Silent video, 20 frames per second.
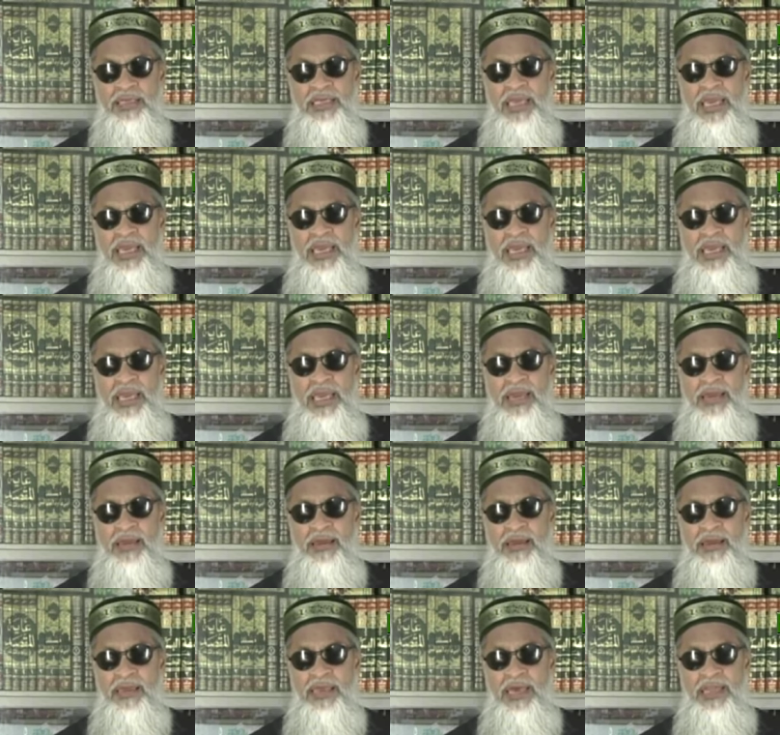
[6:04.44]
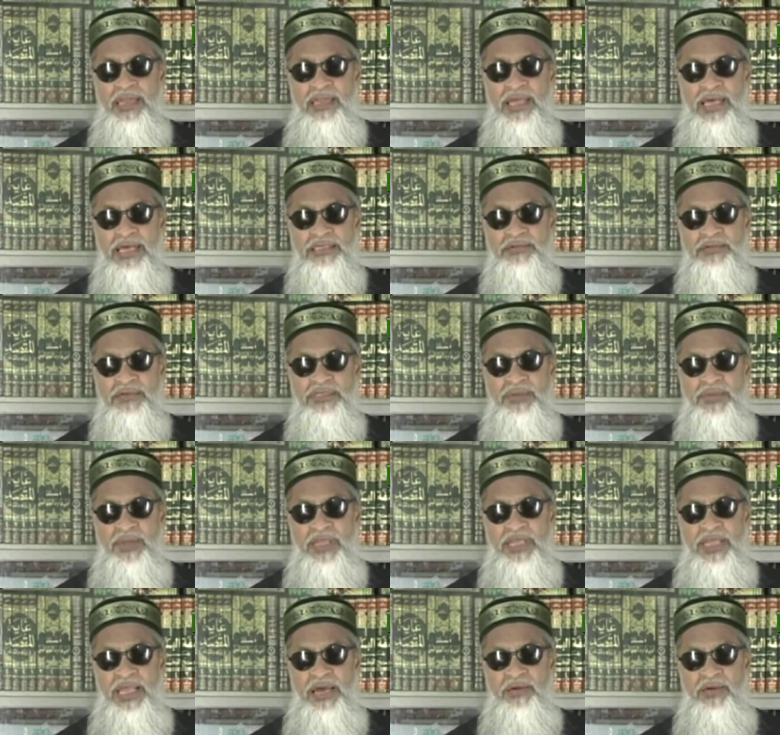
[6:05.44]
ये है कि अंदाज थोड़ा सा
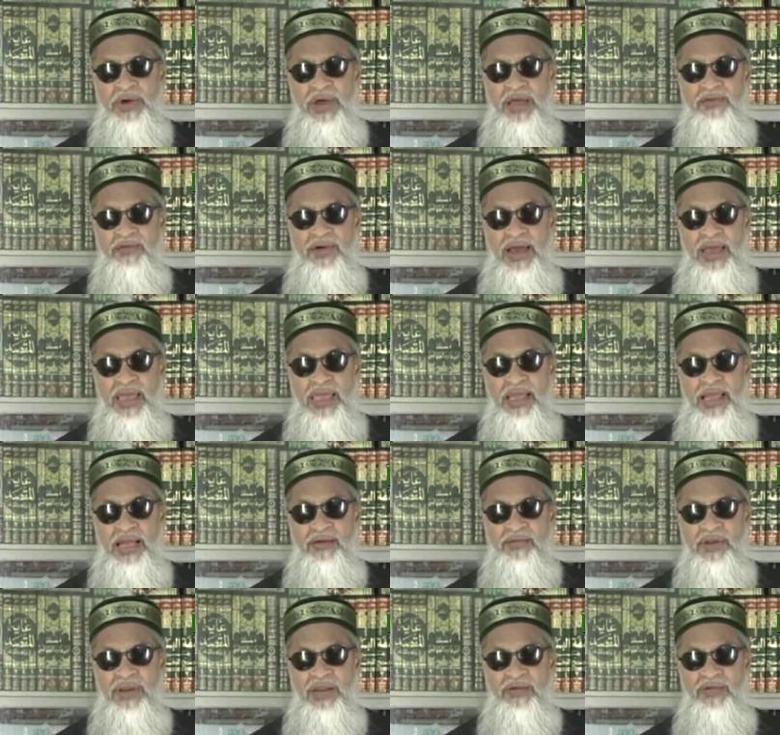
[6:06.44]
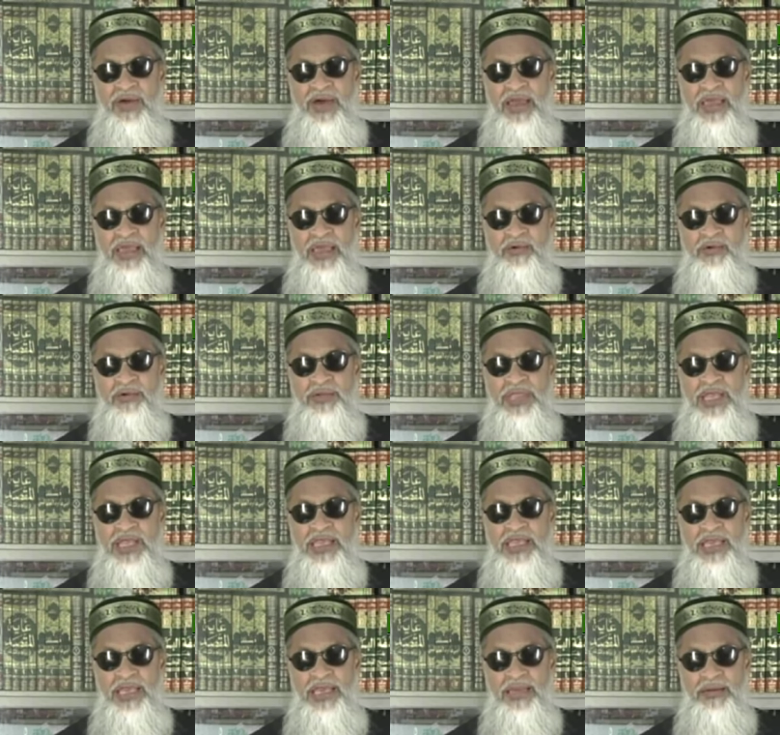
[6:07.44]
बदला हुआ है वाक़े का वरना वाक़ उतना
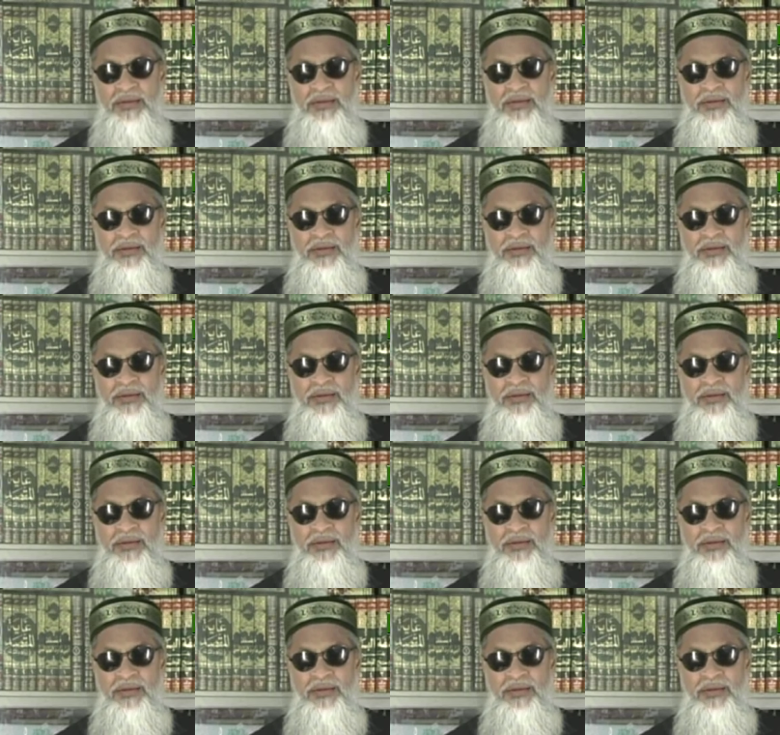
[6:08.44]
ही है